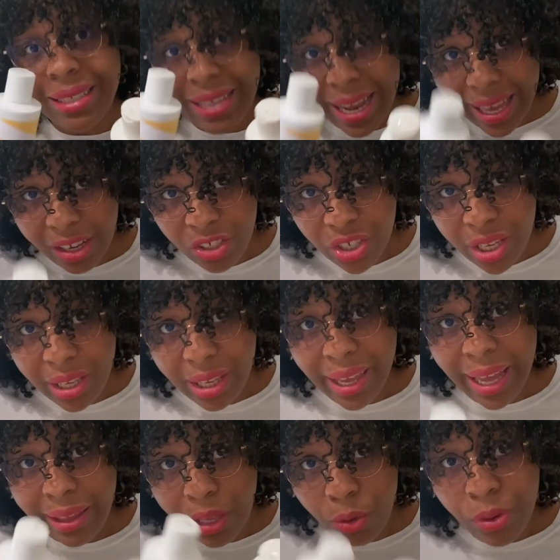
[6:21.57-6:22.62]
allergènes
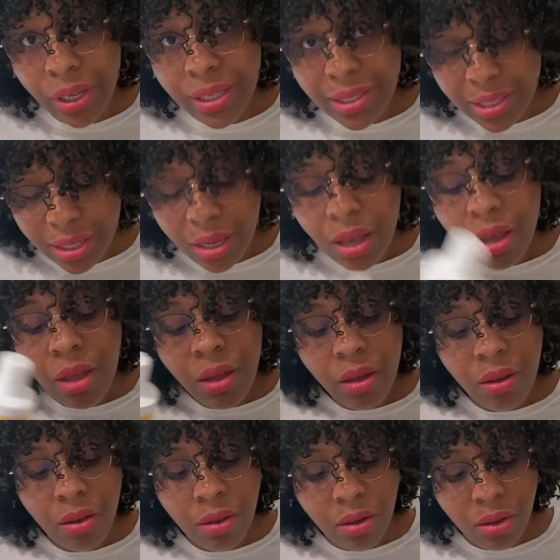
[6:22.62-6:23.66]
catégorisés
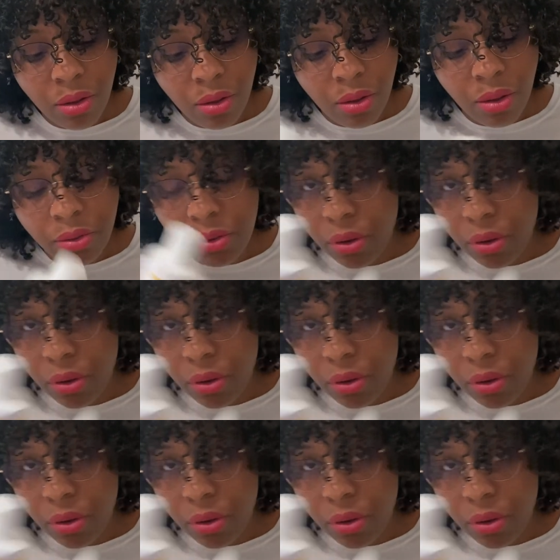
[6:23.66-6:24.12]
euh,